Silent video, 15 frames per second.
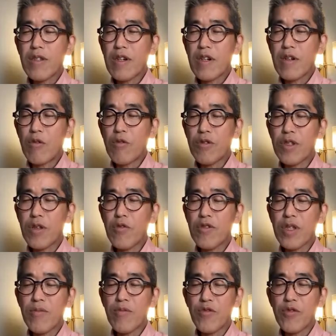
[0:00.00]
でにさ、補正
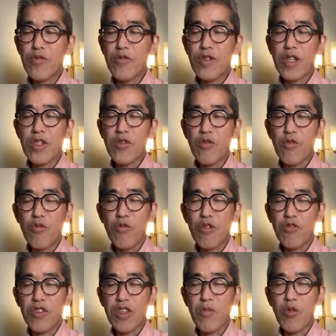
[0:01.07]
予算も13兆を
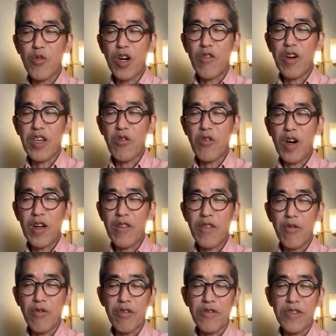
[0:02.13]
超える規模とか、わけのわか
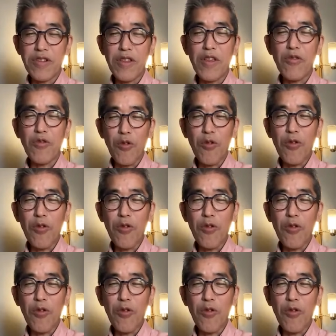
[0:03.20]
んないこと言ってるで